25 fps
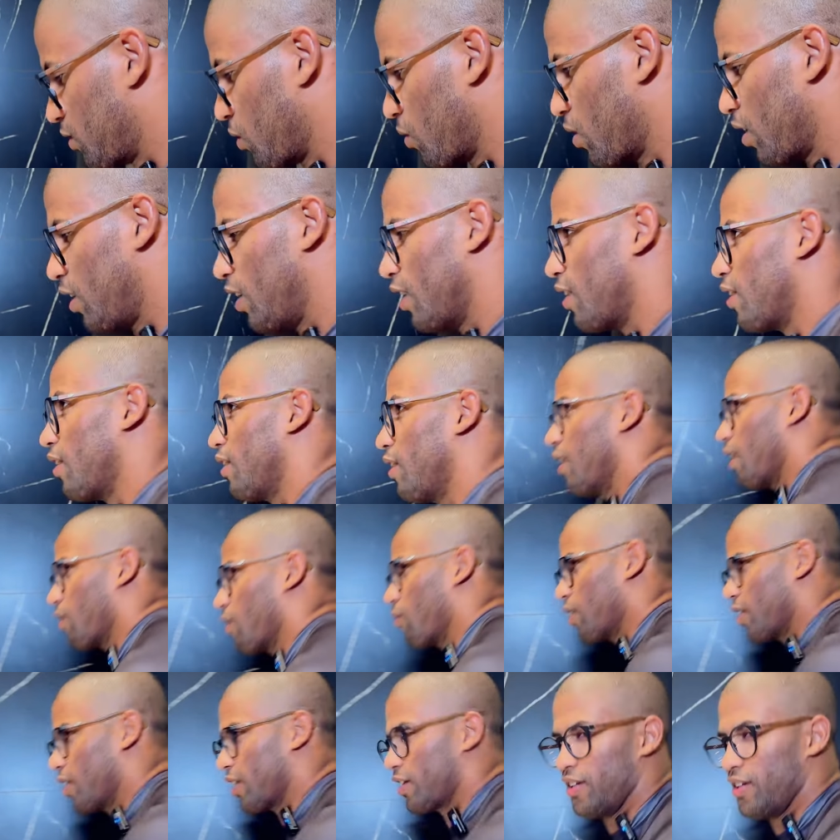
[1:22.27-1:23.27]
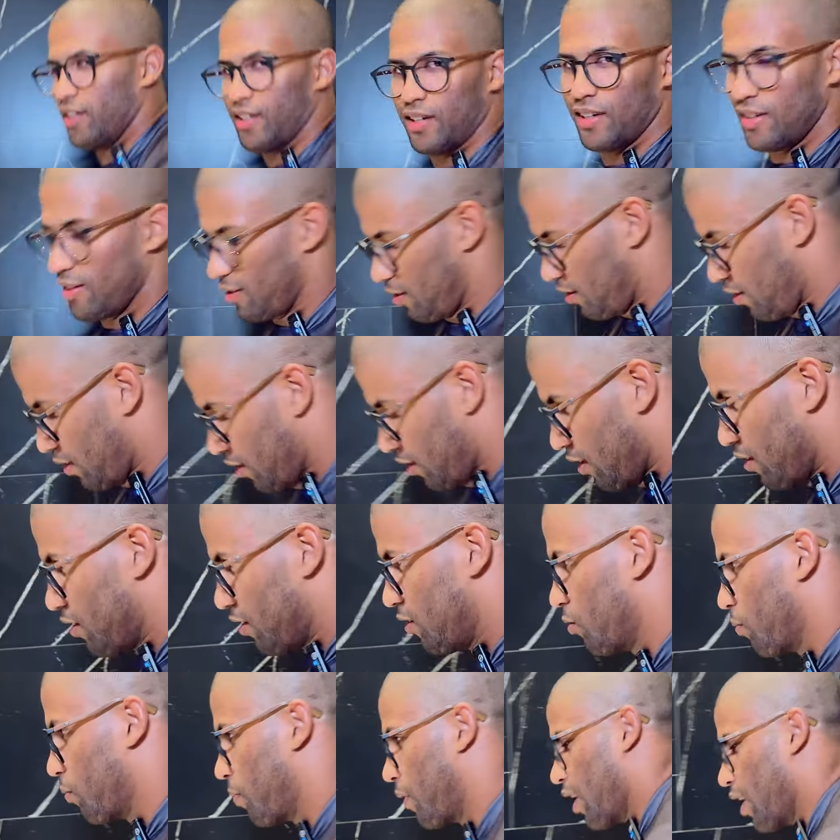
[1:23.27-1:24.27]
Então, galera, agora aqui,
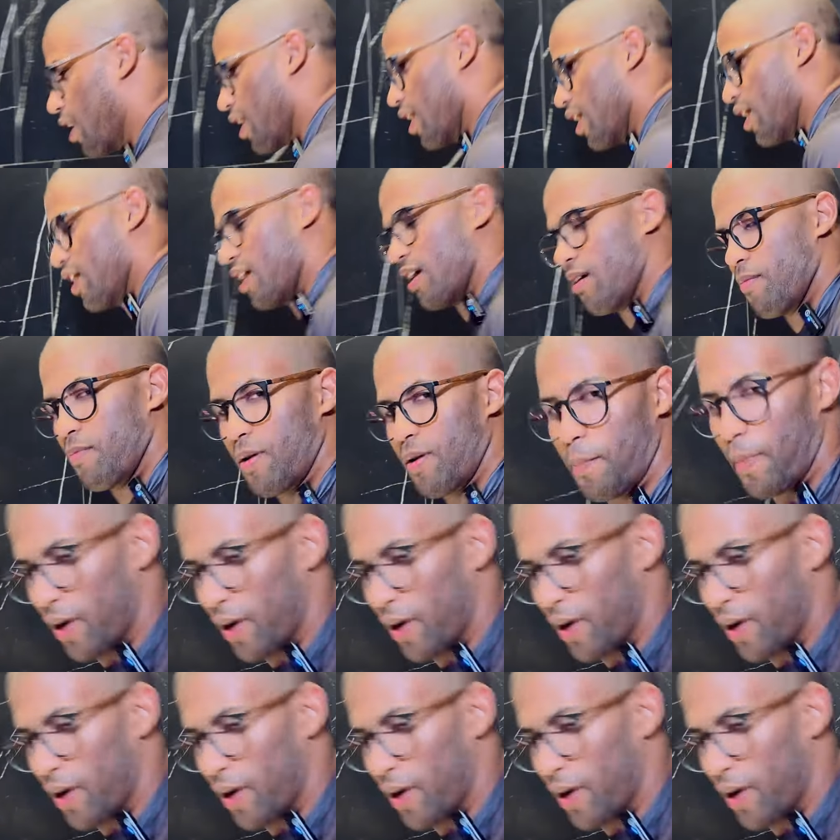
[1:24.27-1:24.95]
indo para a